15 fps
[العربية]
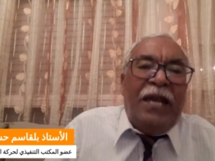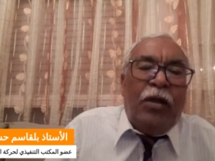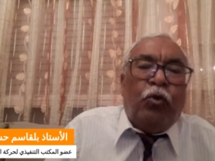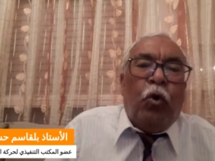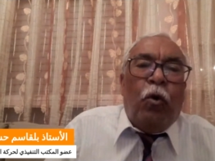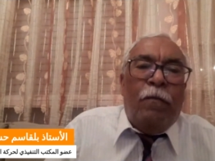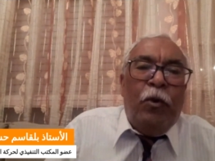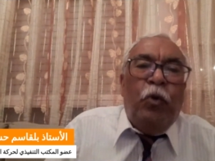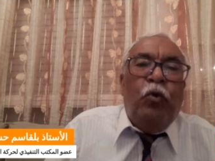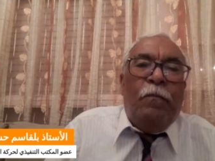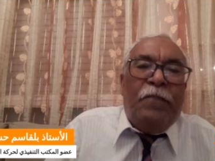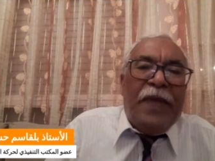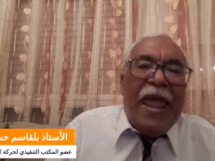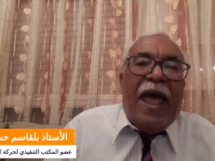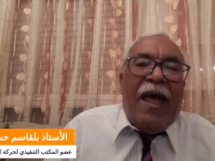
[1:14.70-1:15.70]
تؤمن أو
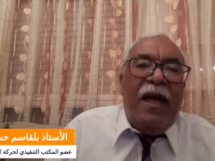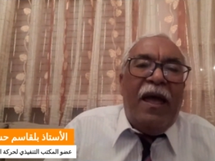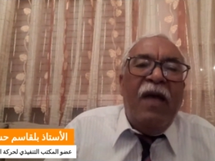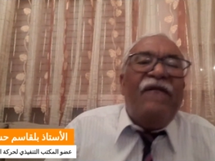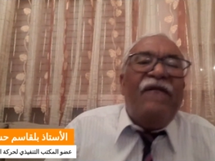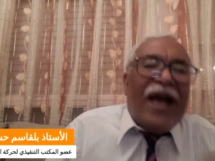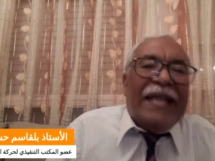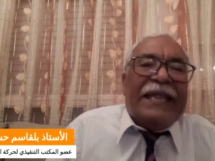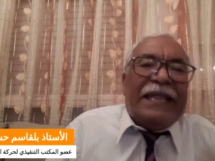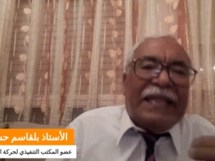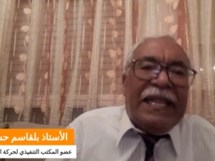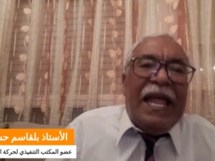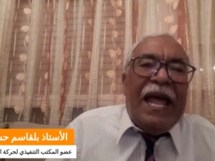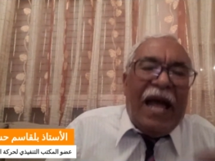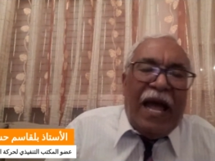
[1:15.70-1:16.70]
بها انك تؤمن
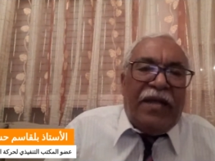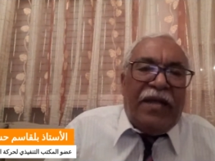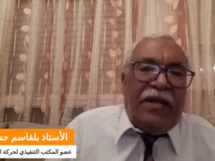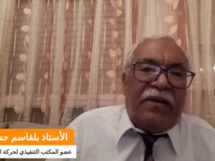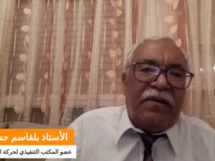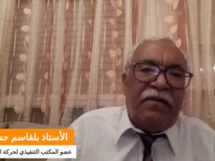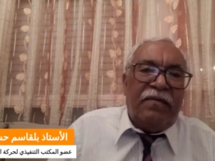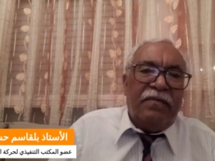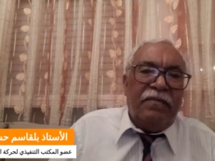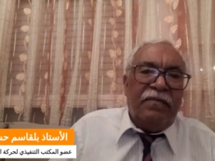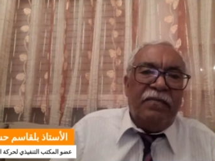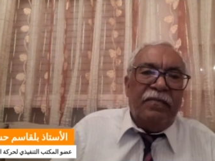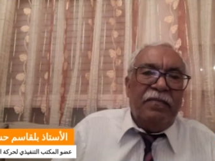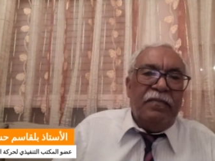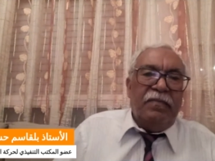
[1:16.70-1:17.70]
بما يعني
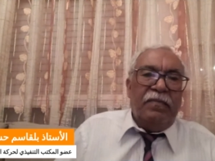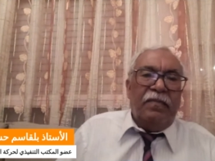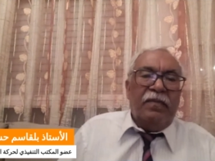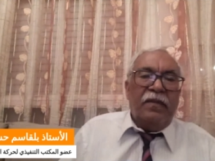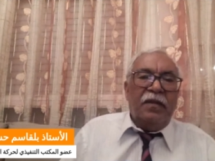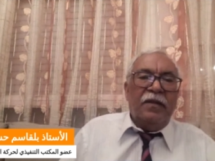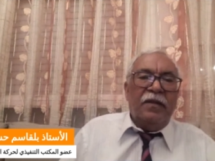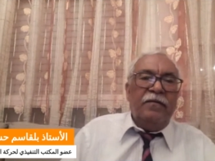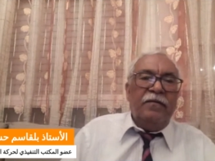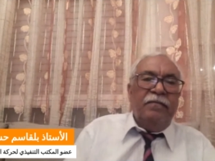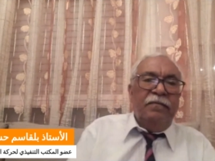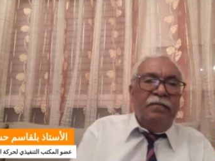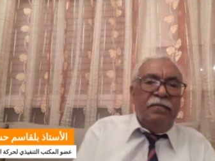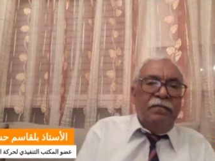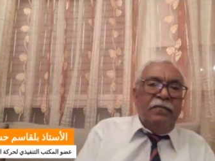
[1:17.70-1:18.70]
نعم
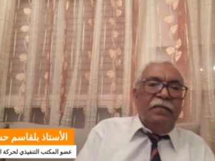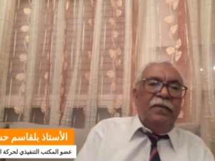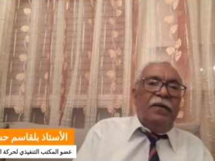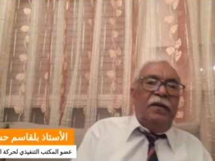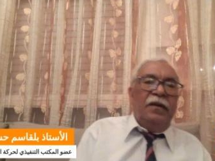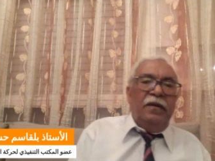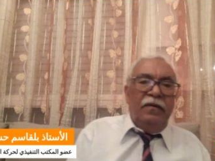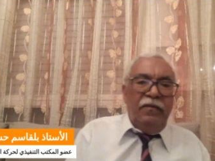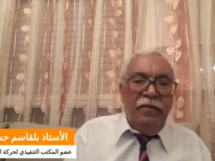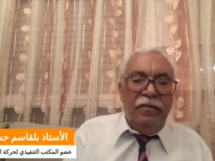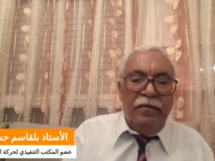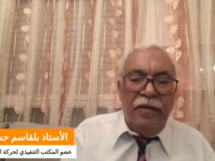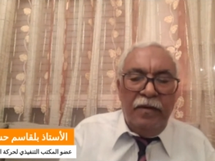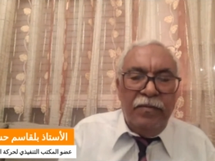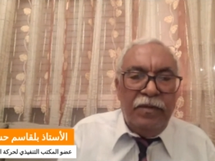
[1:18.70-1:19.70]
نعم او
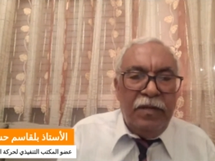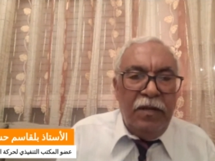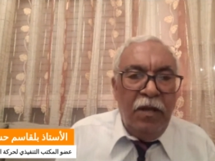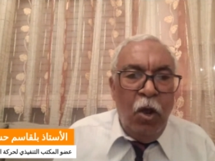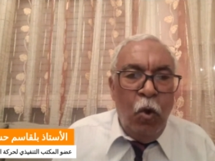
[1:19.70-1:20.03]
نعم. تؤمن